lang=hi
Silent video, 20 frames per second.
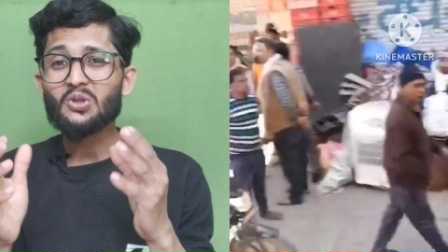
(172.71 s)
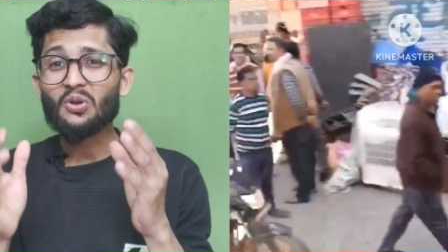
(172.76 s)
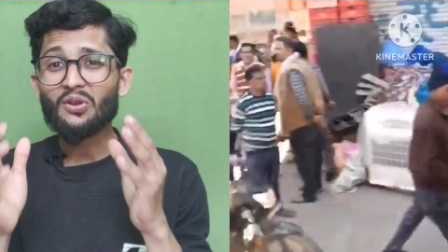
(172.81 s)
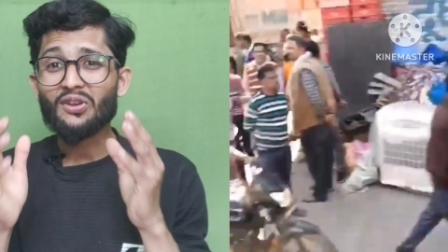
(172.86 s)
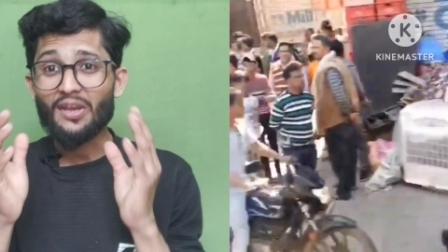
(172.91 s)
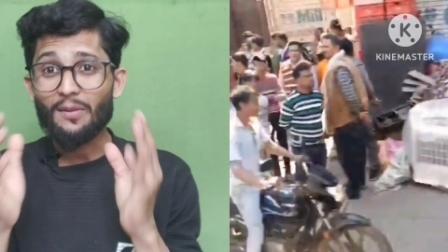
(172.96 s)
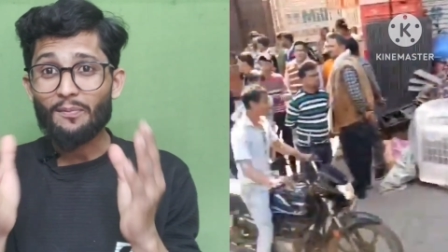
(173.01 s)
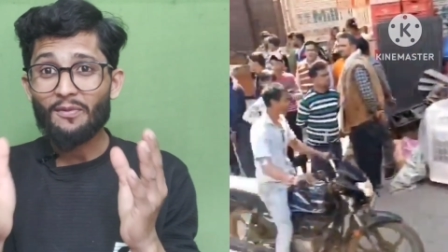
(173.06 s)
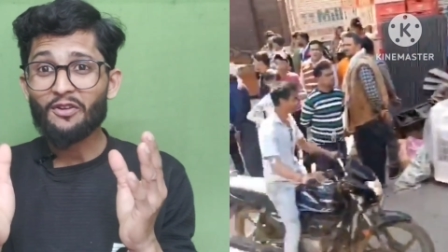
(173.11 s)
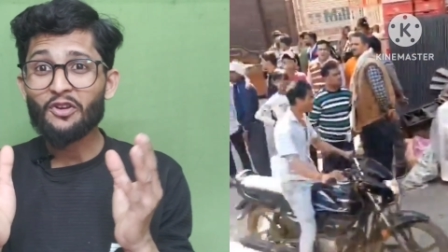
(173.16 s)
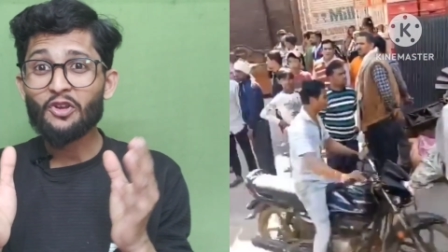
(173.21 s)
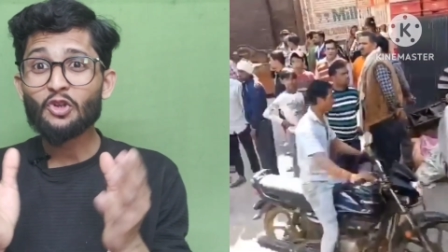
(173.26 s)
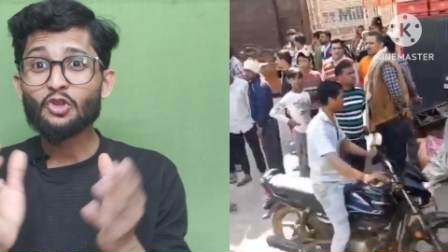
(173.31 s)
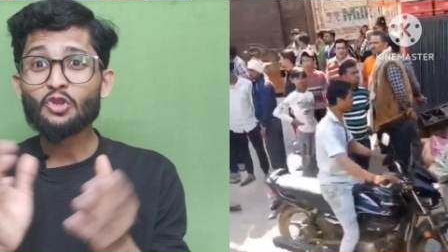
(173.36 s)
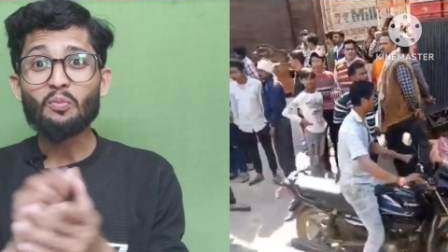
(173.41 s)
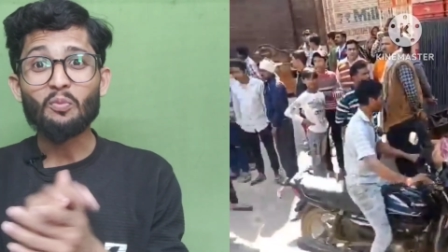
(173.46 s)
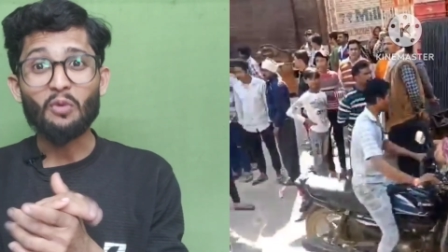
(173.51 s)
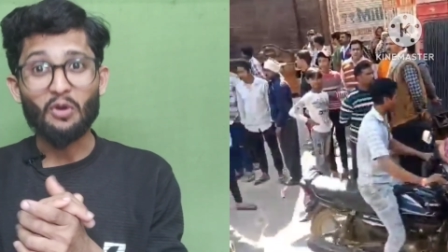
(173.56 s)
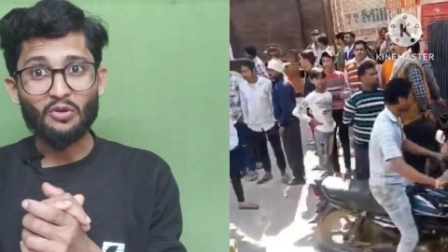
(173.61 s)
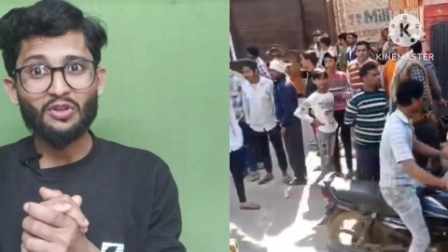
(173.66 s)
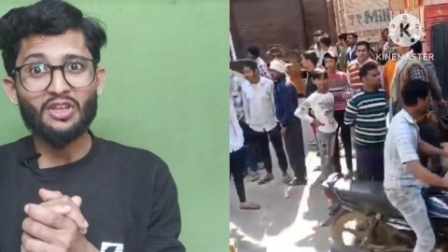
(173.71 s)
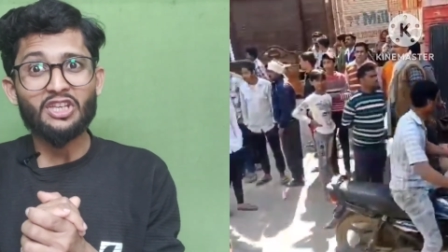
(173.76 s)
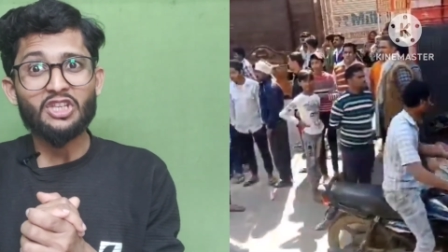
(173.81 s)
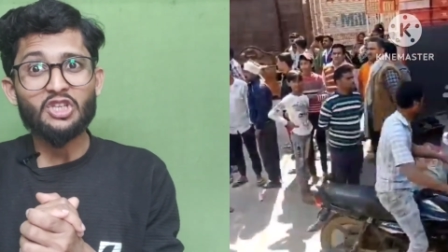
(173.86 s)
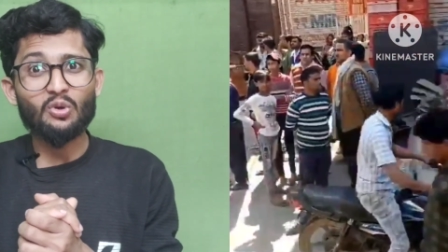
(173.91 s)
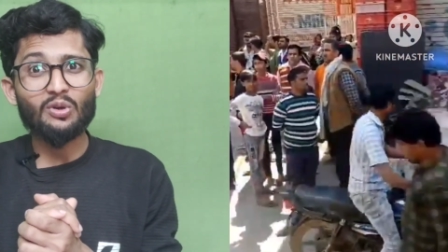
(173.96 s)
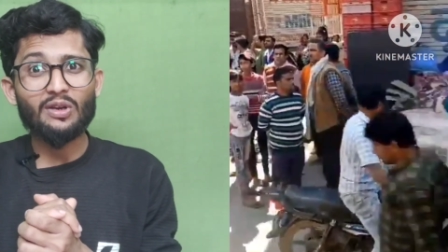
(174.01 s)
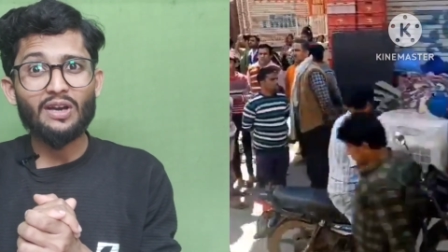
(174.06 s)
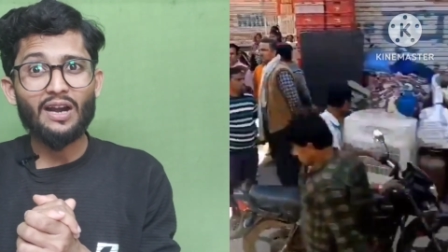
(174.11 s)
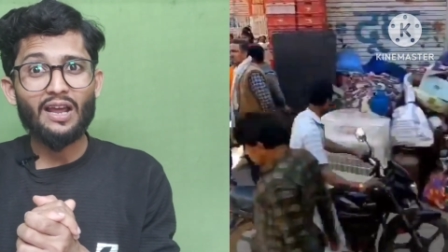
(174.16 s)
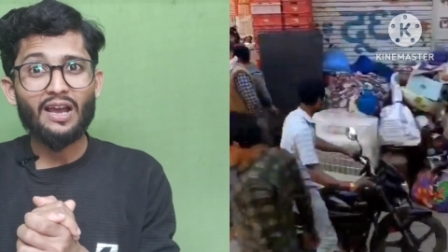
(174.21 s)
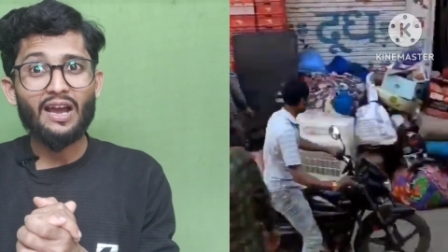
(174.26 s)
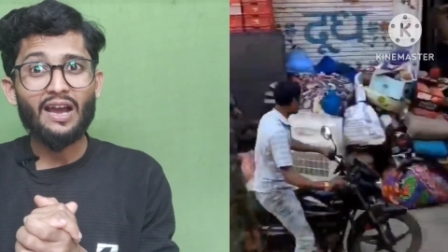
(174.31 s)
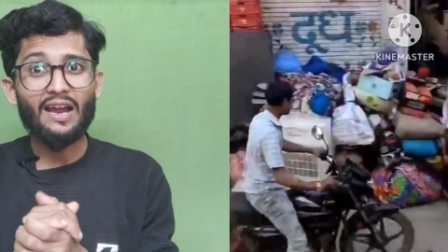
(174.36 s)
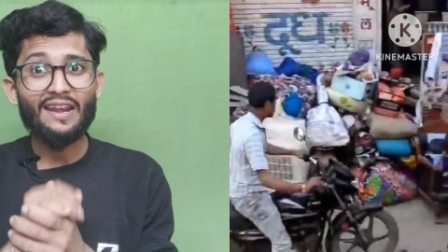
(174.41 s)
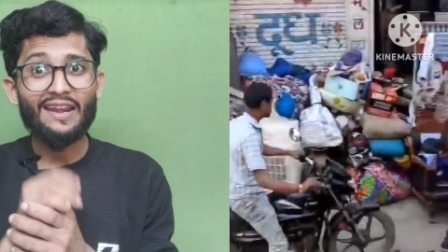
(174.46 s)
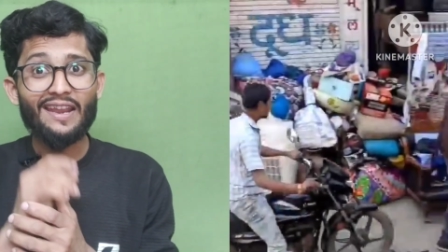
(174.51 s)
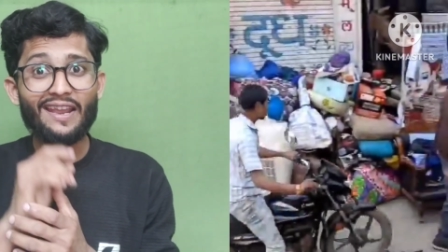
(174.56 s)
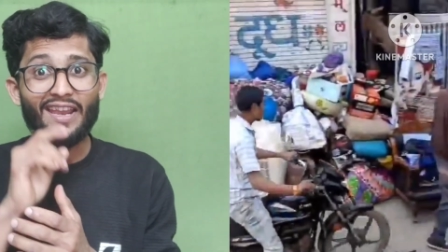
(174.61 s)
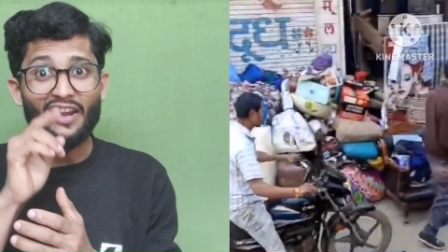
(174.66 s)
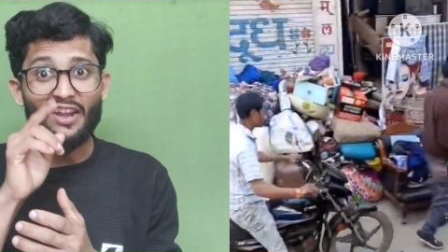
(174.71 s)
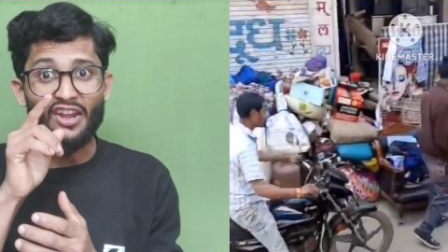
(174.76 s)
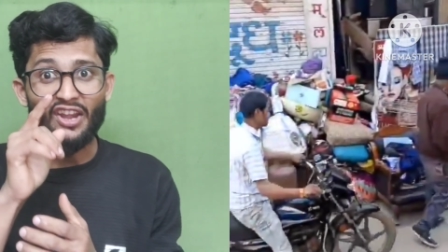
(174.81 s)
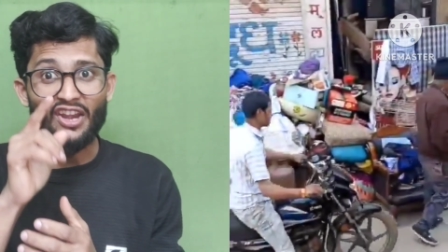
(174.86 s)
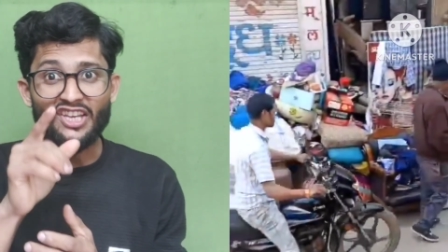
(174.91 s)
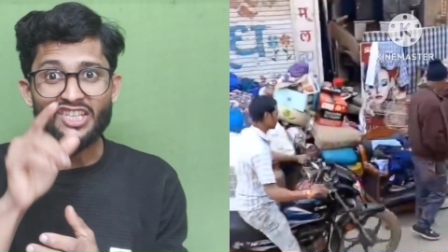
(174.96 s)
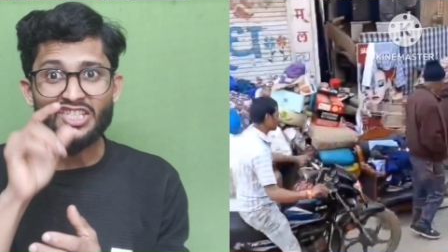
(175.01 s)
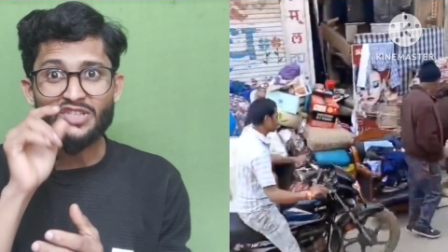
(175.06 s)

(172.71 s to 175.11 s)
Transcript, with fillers: ये वीडियो तो बहुत ही छोटा रहा लेकिन नेक्स्ट